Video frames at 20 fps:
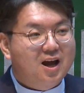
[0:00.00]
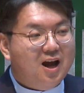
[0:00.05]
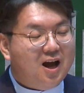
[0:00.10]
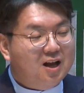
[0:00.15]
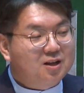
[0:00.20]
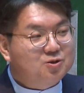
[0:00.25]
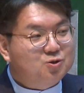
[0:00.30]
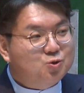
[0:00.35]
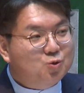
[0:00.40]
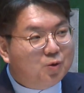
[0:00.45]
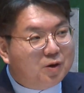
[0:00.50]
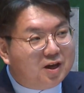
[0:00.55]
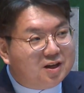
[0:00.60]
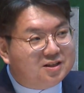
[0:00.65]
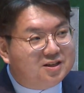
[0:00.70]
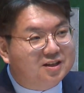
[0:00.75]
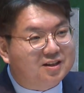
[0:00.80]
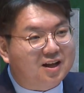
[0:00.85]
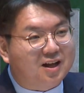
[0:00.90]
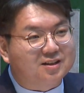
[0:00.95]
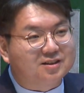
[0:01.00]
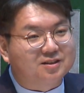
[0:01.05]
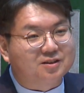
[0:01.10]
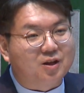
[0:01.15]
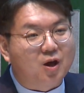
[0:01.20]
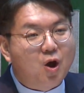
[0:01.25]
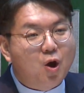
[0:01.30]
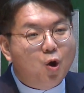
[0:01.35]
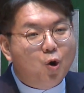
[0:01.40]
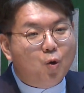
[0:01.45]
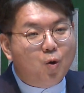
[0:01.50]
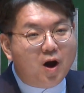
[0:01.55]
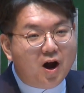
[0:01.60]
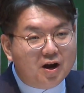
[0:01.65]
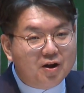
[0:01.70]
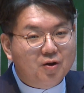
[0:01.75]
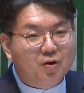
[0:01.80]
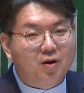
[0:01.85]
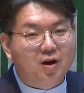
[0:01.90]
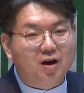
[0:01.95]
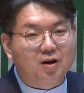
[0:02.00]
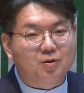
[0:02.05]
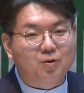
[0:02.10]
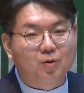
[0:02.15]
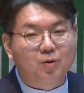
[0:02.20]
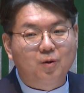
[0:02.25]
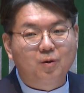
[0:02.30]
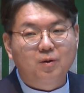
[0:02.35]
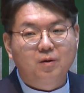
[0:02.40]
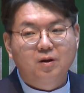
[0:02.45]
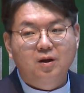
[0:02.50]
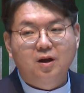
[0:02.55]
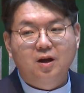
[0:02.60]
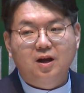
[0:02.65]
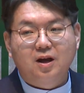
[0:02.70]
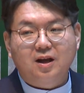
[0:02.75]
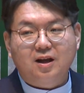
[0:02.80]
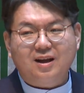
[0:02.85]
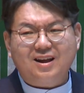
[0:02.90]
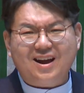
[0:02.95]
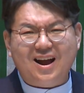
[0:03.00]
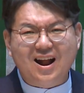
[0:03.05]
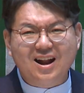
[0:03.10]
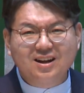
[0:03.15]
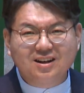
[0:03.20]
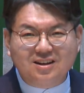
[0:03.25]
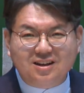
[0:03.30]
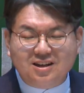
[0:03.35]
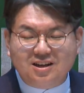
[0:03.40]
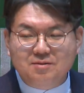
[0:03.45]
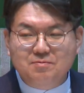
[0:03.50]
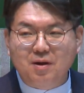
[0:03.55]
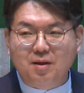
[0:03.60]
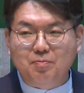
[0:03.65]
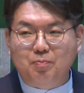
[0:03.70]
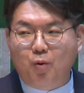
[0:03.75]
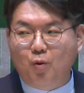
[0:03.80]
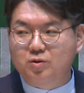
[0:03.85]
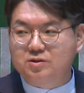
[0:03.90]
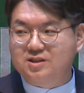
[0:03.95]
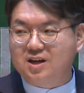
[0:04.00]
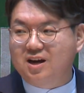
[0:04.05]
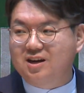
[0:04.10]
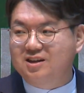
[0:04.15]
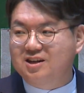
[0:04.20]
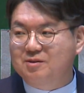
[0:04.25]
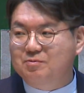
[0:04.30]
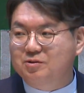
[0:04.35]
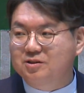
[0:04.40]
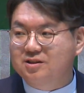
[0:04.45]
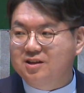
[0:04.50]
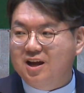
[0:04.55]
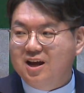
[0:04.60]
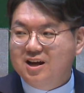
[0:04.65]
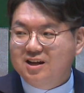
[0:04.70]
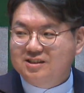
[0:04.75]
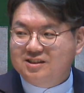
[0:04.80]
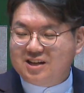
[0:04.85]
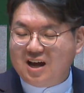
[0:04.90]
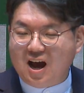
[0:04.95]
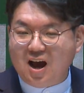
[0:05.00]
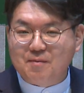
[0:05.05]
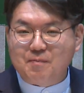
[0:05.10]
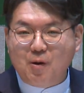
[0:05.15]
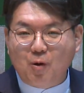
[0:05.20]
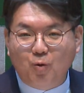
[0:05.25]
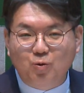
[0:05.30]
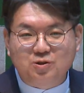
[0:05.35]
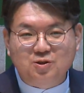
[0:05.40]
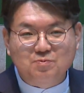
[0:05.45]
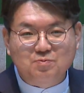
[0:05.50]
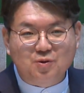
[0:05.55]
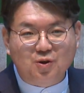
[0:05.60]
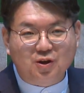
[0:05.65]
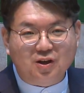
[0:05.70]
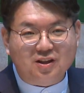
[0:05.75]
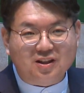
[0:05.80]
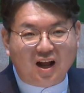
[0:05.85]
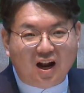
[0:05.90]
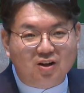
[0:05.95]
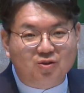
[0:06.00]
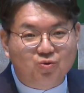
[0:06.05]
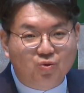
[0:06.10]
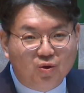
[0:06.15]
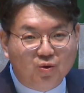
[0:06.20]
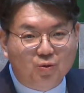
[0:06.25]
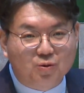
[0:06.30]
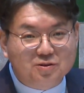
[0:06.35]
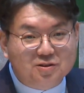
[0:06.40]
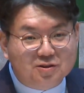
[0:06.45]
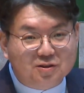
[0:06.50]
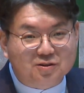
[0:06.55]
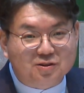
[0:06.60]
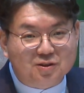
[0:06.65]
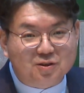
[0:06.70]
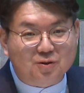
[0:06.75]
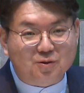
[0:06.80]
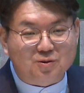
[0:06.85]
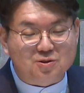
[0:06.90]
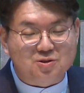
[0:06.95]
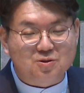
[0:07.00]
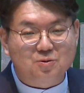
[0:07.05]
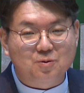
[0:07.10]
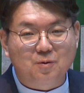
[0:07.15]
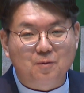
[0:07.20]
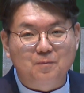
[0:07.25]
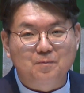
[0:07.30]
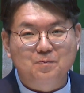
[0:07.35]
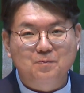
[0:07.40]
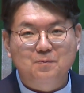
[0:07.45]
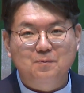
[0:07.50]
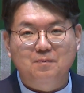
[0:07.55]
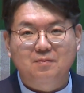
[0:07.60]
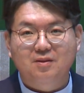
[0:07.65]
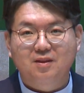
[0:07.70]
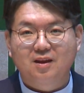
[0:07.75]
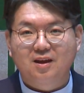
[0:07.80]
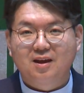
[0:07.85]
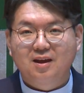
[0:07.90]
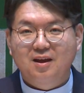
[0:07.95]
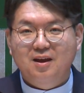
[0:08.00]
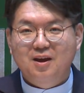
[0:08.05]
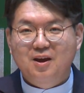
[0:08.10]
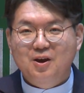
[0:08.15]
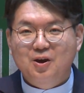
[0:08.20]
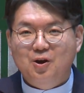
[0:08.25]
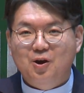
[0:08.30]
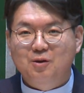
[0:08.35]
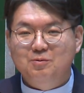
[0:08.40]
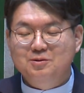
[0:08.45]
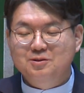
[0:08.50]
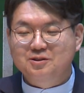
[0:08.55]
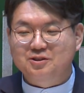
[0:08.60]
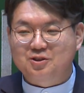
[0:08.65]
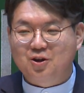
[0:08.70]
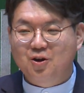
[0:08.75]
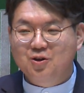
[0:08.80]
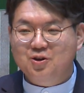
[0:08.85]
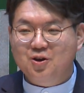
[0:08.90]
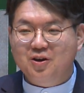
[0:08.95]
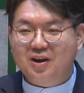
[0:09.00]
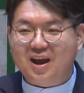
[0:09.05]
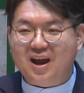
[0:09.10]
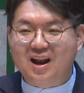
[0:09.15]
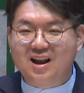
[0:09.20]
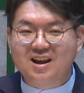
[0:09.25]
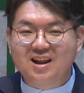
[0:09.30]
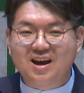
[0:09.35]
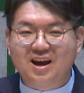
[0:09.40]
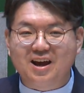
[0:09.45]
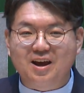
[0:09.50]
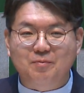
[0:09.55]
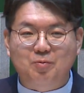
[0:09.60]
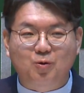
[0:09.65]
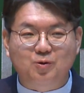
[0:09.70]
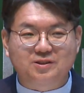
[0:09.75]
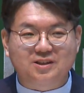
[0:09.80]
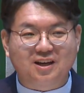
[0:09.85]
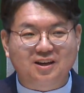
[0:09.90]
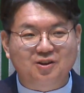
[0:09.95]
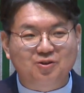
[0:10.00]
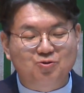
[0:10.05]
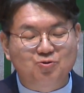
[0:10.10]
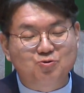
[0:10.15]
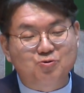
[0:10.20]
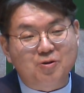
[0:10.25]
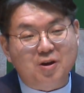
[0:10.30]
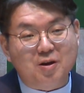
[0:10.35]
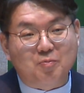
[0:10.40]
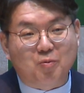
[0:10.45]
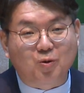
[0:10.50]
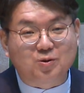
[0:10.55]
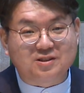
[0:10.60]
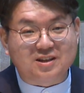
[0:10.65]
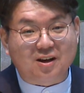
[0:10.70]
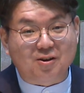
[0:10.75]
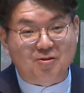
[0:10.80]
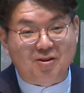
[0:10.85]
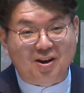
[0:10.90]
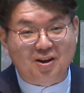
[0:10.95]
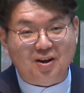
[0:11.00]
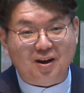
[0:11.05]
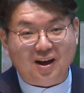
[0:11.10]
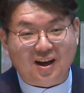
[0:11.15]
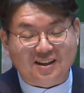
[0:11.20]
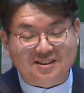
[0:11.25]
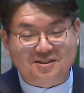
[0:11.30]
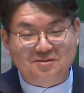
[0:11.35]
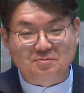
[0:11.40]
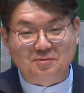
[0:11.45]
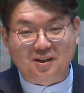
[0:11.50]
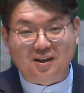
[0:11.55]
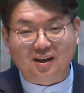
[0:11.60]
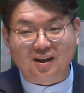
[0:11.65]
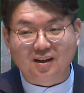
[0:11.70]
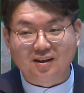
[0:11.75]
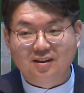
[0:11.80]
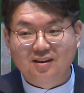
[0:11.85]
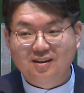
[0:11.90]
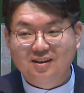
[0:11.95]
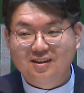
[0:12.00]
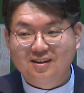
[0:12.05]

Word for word: 한쪽의 재단은 화려하고 깔끔한 복장을 입은 450명이 날뛰고 있었을 것이고 여러분 성경의 엘리야의 복장이 누구의 복장과 같습니까?